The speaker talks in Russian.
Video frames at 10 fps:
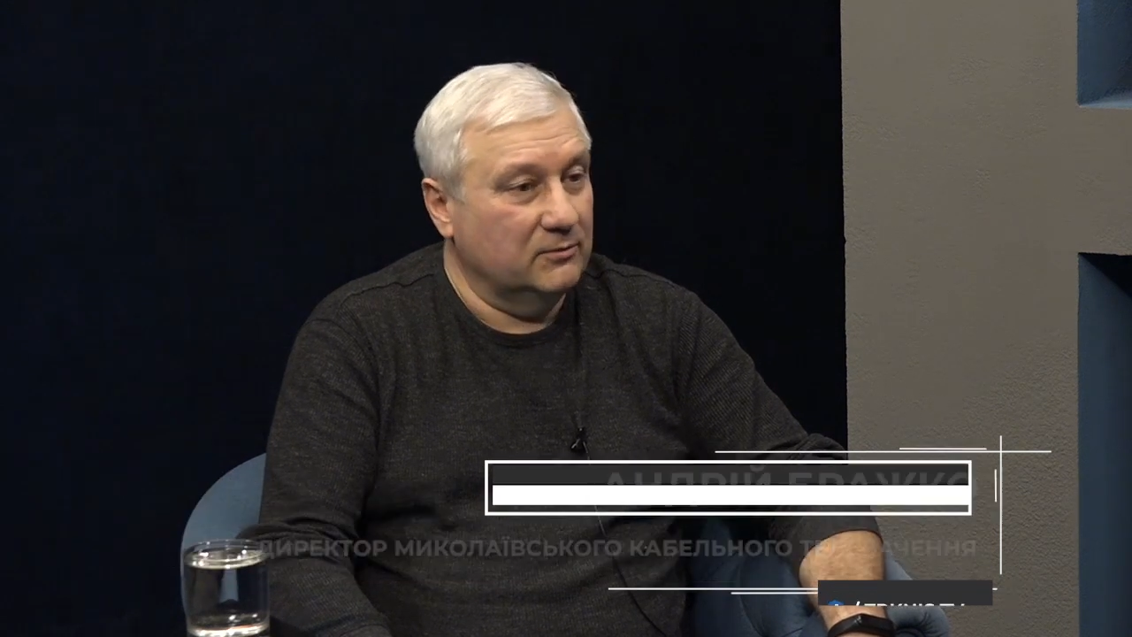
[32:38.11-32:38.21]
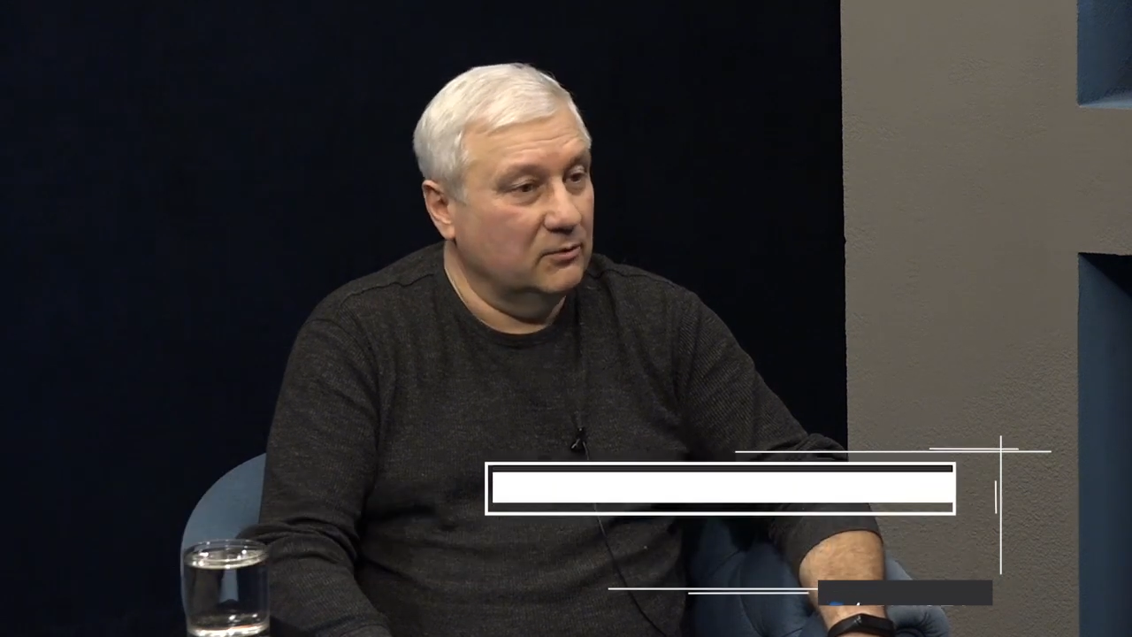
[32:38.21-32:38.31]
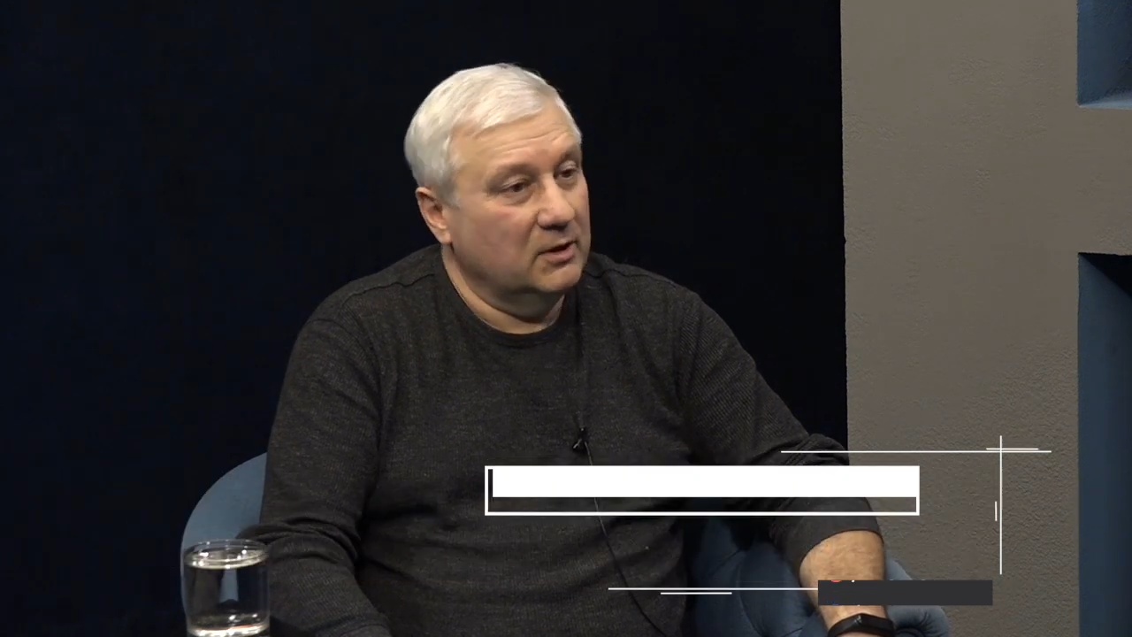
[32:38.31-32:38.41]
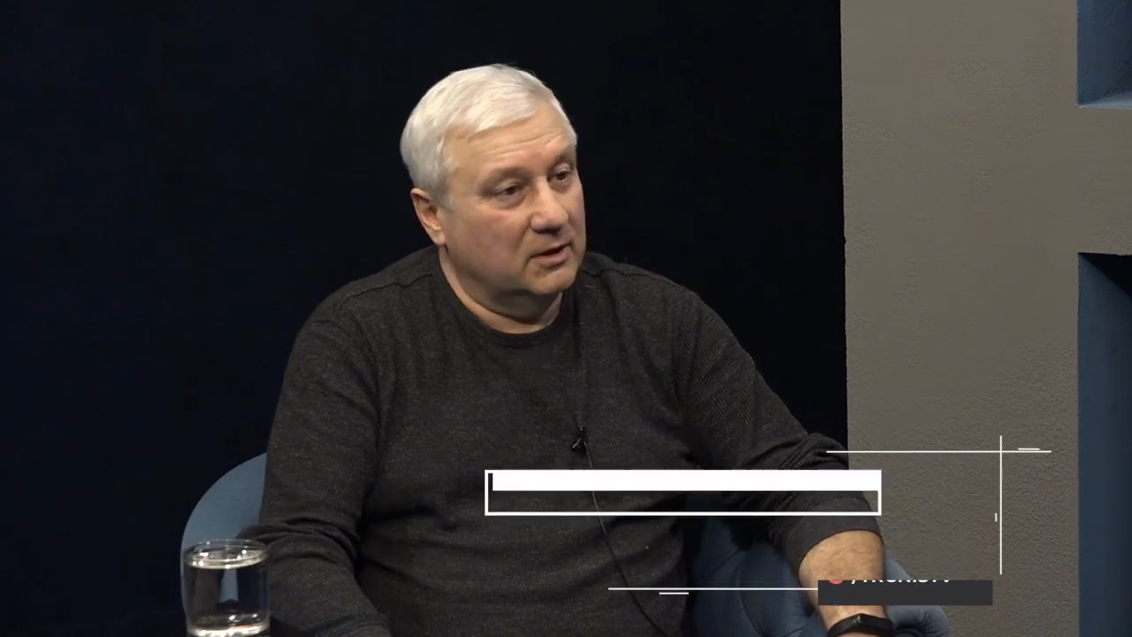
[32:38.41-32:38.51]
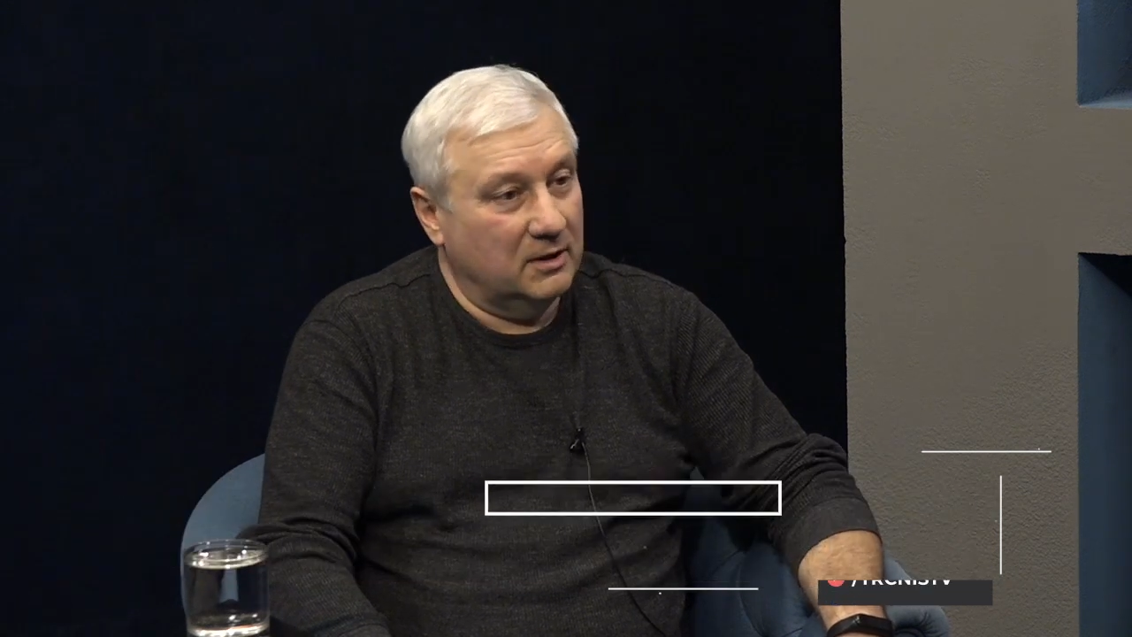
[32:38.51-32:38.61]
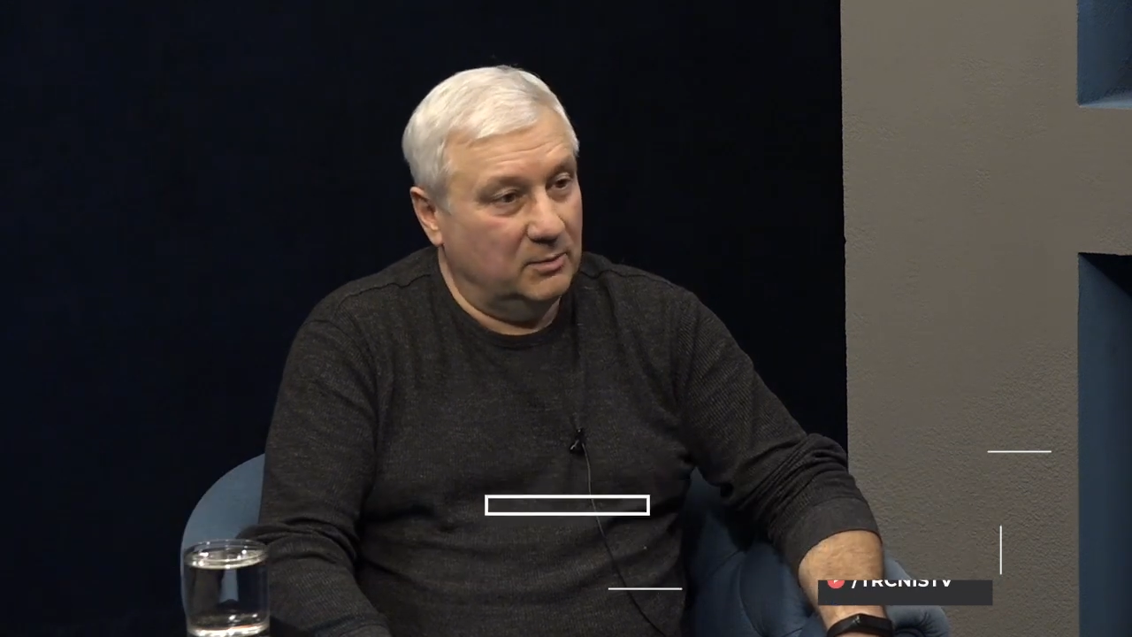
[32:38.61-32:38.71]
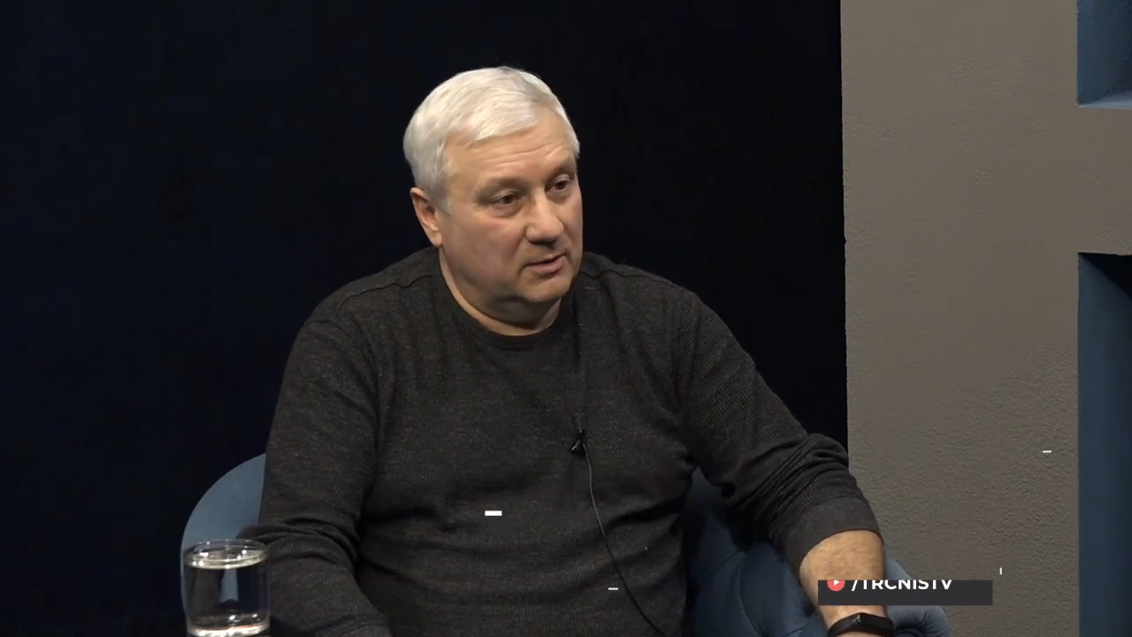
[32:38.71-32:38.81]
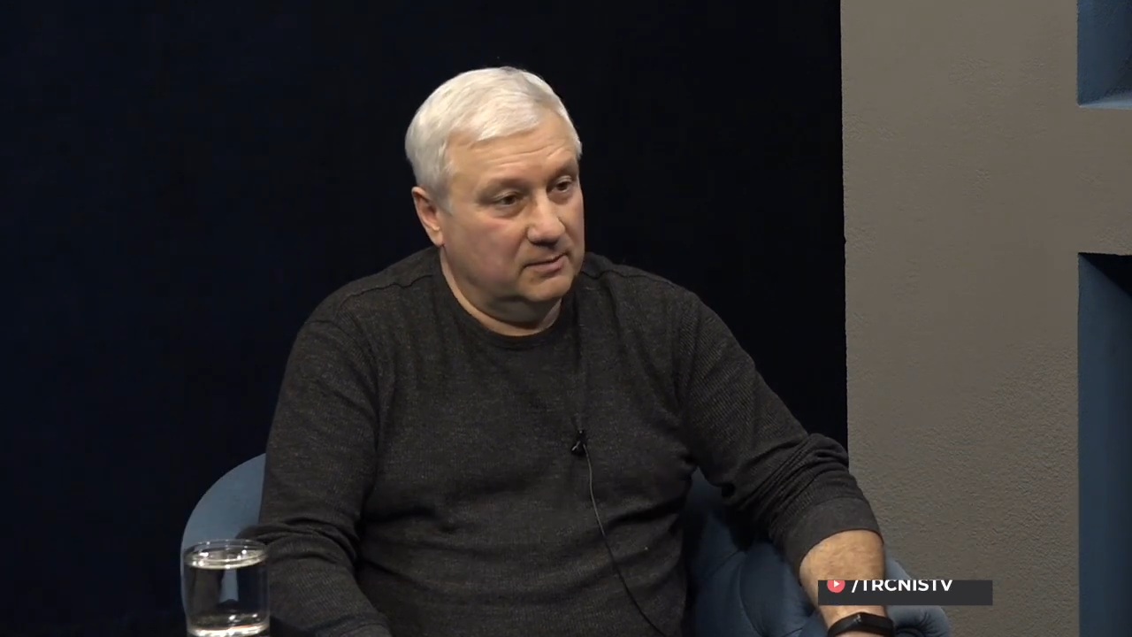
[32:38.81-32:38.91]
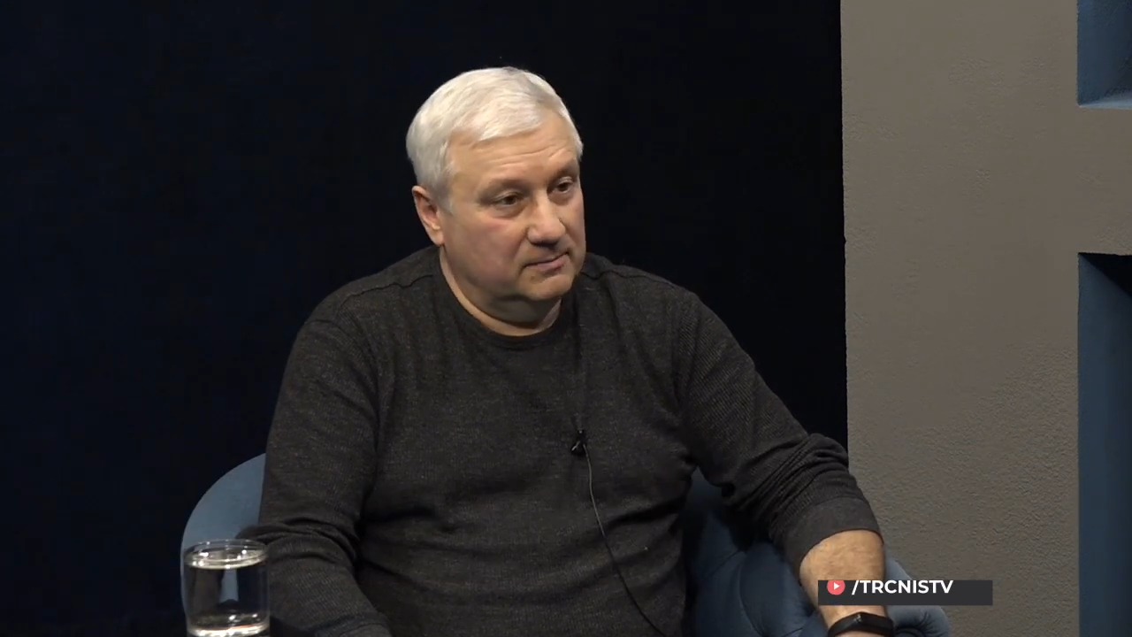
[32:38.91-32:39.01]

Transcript: Воля Кабель.